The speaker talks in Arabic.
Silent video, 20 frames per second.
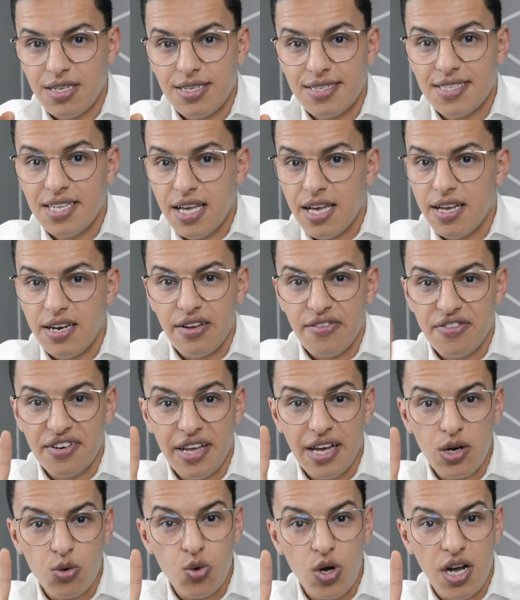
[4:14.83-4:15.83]
ساهل في
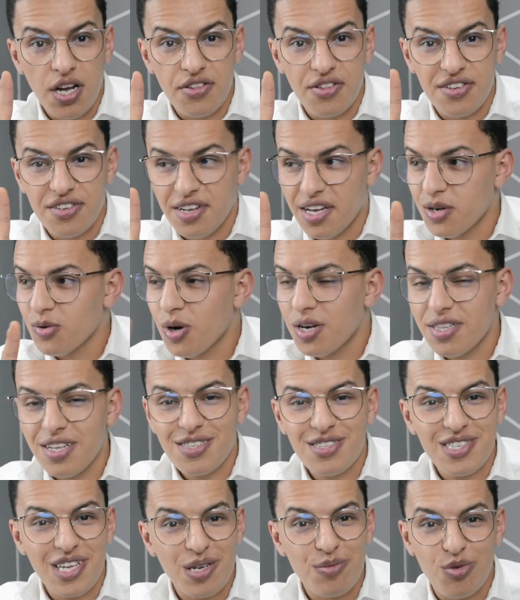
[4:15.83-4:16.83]
نهار واحد نهار واحد
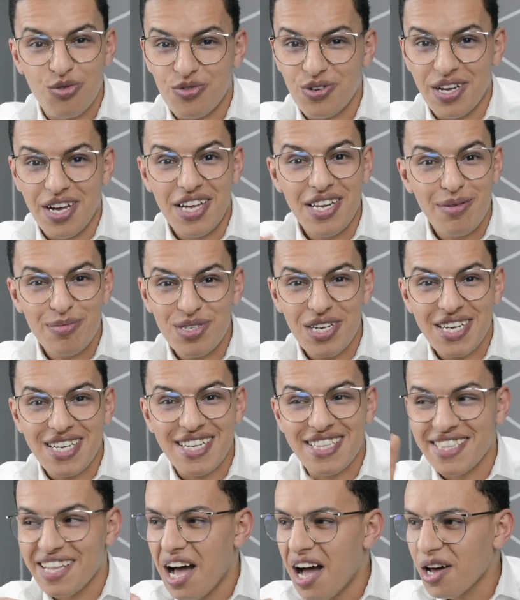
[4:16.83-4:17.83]
غتصايبوا فيها انا
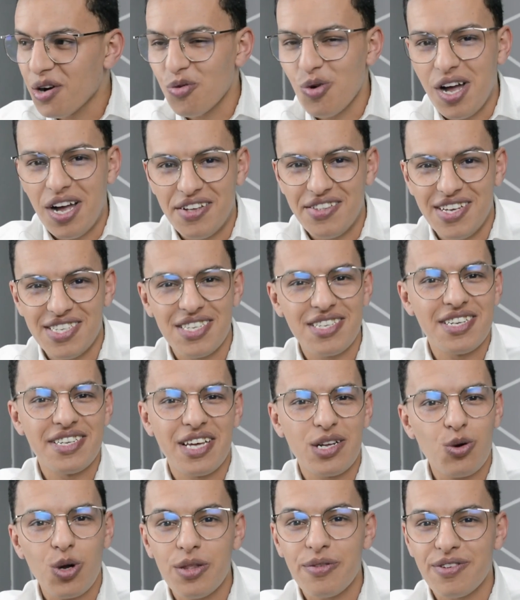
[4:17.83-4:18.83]
متاكد نهار واحد حيت انا
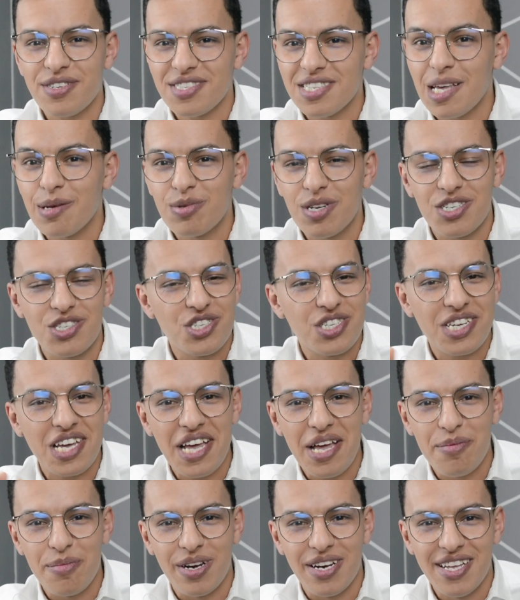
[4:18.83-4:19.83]
نهار واحد فاش صايبت الشيء
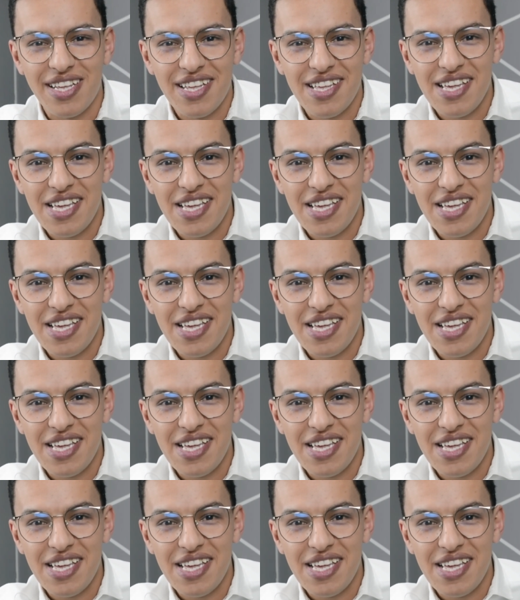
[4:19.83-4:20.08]
كامل